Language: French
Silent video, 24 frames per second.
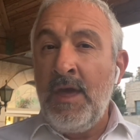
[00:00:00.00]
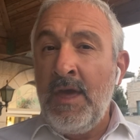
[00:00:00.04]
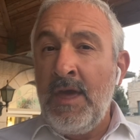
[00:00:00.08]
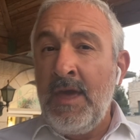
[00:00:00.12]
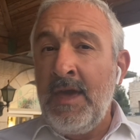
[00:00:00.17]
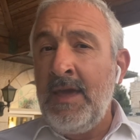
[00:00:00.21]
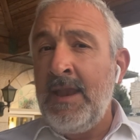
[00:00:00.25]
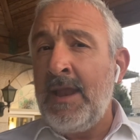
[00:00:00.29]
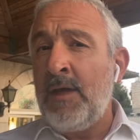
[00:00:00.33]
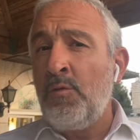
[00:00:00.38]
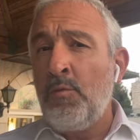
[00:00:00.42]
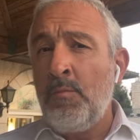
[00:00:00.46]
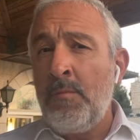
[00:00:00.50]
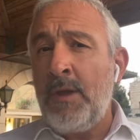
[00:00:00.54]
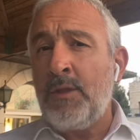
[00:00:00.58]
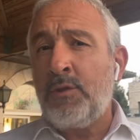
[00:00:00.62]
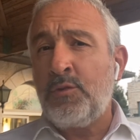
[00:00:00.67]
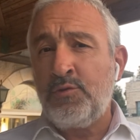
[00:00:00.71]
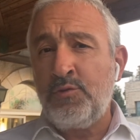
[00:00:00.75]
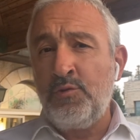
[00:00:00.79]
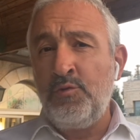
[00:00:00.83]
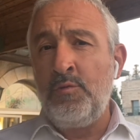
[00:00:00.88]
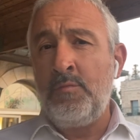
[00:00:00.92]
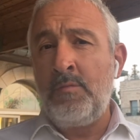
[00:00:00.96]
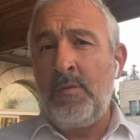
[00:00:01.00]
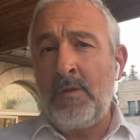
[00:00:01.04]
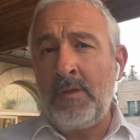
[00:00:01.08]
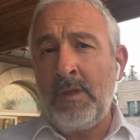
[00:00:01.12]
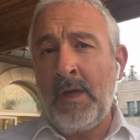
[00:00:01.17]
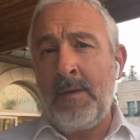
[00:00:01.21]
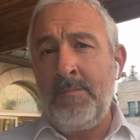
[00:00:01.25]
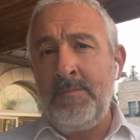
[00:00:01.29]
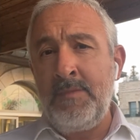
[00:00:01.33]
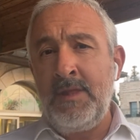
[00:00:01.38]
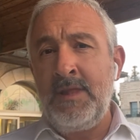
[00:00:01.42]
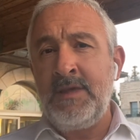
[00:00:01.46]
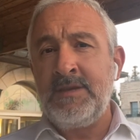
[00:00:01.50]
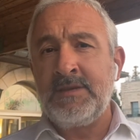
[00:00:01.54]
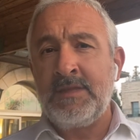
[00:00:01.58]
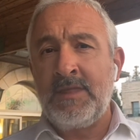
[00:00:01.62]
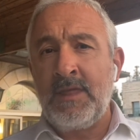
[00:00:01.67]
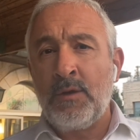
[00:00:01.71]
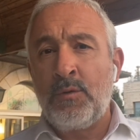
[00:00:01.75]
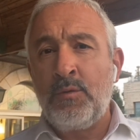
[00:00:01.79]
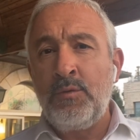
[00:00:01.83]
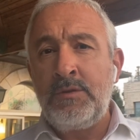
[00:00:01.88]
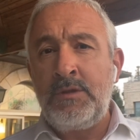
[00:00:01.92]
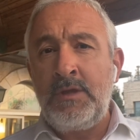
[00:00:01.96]
Et là, nos maîtres se demandent, Rabbi
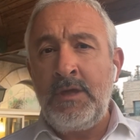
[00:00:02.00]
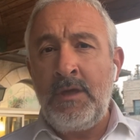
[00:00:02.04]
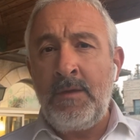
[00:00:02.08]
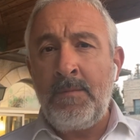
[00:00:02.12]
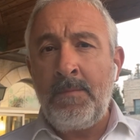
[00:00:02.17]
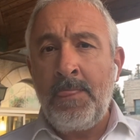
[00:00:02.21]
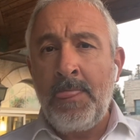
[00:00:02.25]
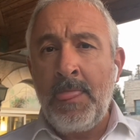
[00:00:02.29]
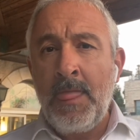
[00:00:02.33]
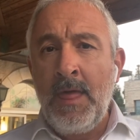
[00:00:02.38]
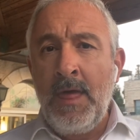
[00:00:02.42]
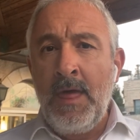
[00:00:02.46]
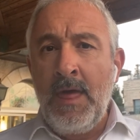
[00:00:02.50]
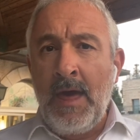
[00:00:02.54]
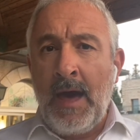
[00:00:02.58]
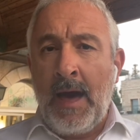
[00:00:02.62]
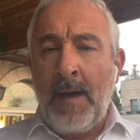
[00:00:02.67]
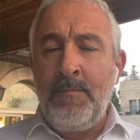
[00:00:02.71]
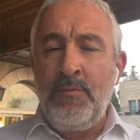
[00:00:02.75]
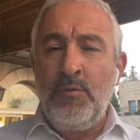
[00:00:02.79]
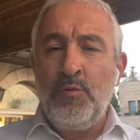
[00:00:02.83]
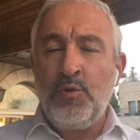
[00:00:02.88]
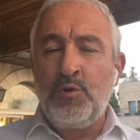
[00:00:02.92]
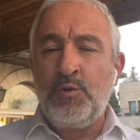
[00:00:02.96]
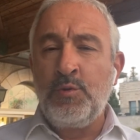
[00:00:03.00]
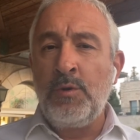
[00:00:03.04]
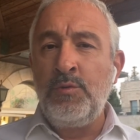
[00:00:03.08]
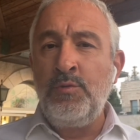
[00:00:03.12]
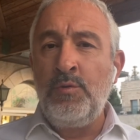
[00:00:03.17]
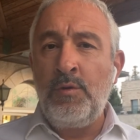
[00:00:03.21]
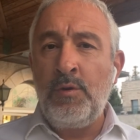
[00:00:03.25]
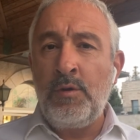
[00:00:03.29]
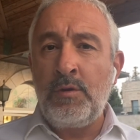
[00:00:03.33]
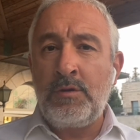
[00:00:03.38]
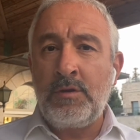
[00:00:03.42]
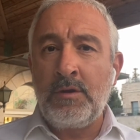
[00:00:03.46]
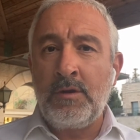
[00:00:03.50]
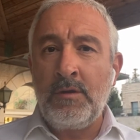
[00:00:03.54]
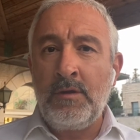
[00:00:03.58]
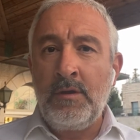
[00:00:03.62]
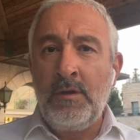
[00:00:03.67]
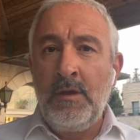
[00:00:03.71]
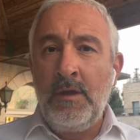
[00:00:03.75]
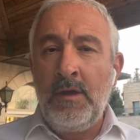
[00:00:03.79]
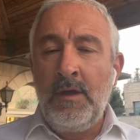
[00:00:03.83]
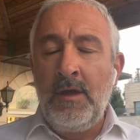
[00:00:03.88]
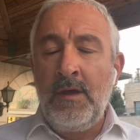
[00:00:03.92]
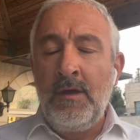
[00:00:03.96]
d'un côté, au choix de l'autre,
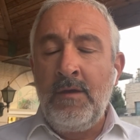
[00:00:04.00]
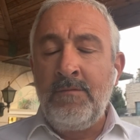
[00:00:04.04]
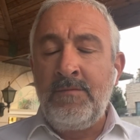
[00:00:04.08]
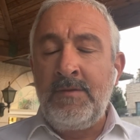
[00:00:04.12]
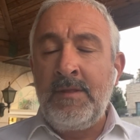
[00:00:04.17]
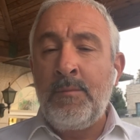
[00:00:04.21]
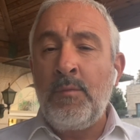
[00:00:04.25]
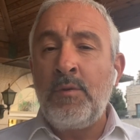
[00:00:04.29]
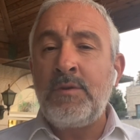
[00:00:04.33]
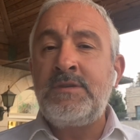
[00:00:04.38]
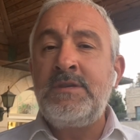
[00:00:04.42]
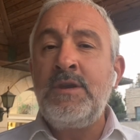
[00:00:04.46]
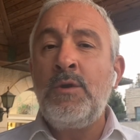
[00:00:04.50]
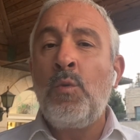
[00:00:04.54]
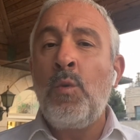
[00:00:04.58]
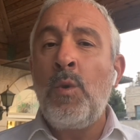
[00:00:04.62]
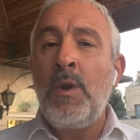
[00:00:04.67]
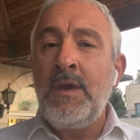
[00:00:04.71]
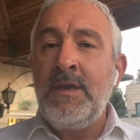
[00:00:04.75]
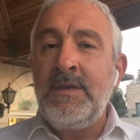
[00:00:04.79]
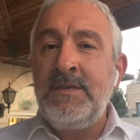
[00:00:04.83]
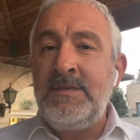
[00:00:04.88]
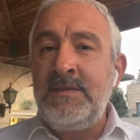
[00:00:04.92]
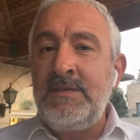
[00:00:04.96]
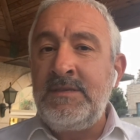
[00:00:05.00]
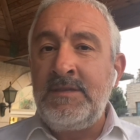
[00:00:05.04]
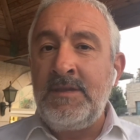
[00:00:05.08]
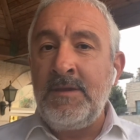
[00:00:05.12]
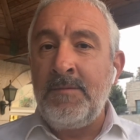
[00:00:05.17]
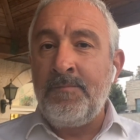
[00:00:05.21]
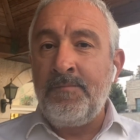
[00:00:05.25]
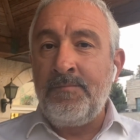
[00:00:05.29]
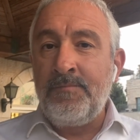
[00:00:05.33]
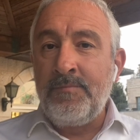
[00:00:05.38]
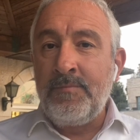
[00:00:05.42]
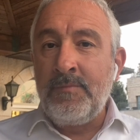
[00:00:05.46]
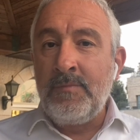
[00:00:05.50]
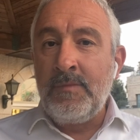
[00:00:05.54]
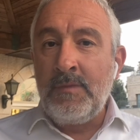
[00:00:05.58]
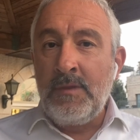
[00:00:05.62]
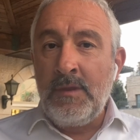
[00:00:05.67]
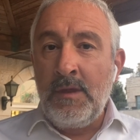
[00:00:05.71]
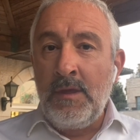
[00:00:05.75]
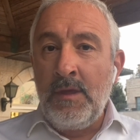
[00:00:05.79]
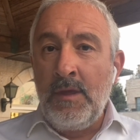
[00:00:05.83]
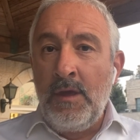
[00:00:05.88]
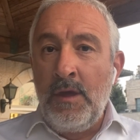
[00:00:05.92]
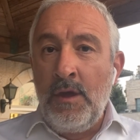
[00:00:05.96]
finalement, c'est quoi exister
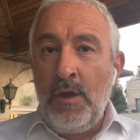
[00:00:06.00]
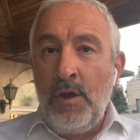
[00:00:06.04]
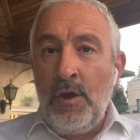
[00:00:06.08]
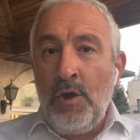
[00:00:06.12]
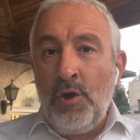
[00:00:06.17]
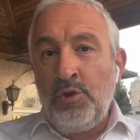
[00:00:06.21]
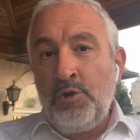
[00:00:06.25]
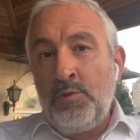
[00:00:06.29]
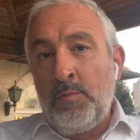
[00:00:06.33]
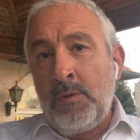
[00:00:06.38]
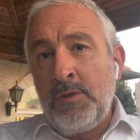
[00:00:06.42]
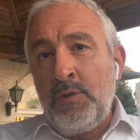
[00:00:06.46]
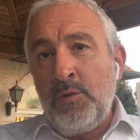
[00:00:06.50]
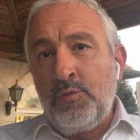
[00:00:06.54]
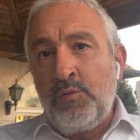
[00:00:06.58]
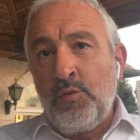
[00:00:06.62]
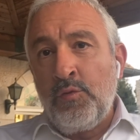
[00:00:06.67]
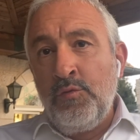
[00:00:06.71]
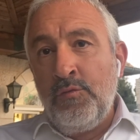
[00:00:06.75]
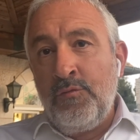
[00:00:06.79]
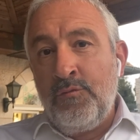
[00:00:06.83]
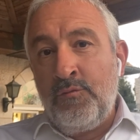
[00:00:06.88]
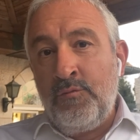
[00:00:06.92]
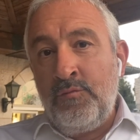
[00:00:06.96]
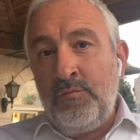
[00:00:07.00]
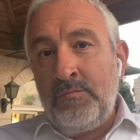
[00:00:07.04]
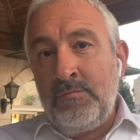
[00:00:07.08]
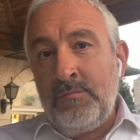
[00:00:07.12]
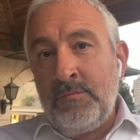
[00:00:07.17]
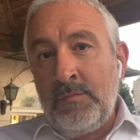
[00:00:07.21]
Demandez autour de vous.